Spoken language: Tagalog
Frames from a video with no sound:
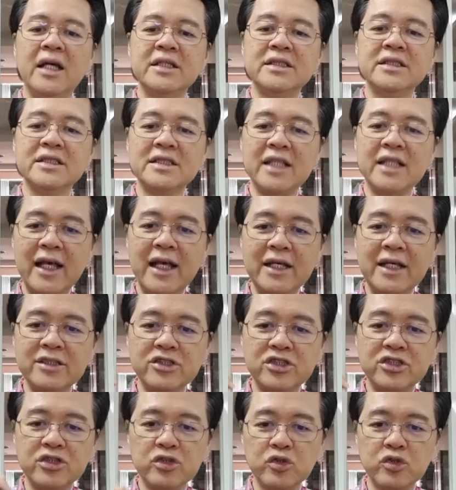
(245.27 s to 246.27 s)

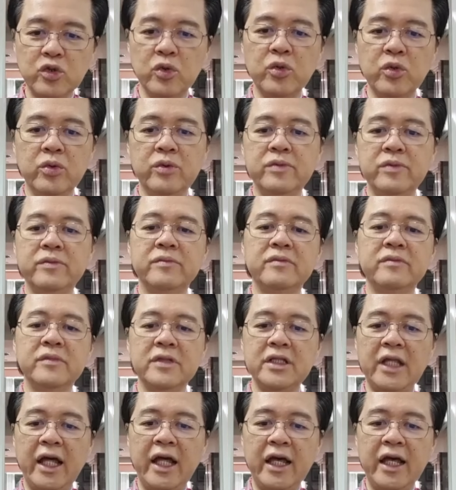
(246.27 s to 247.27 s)
Stage
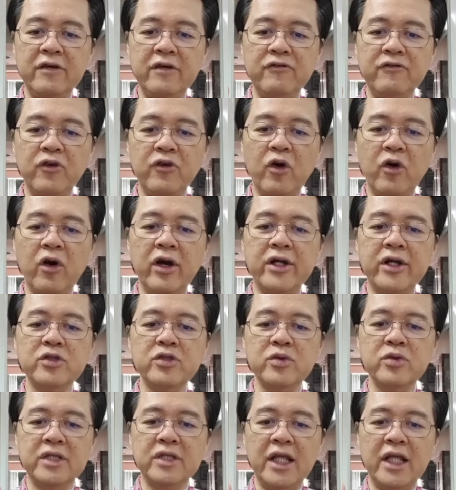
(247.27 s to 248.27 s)
2, day 4
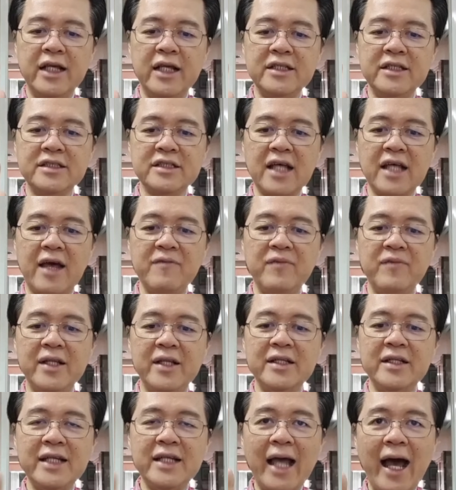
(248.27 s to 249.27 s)
to day
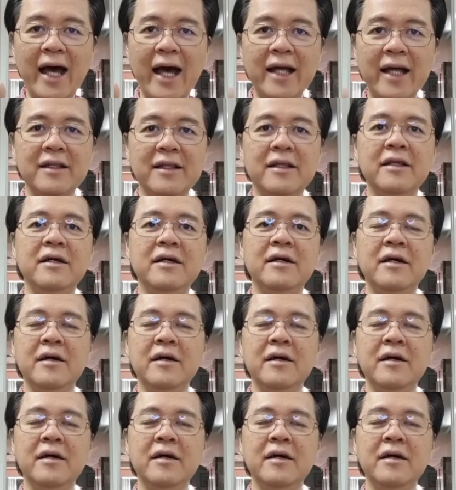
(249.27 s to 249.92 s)
7. Yan.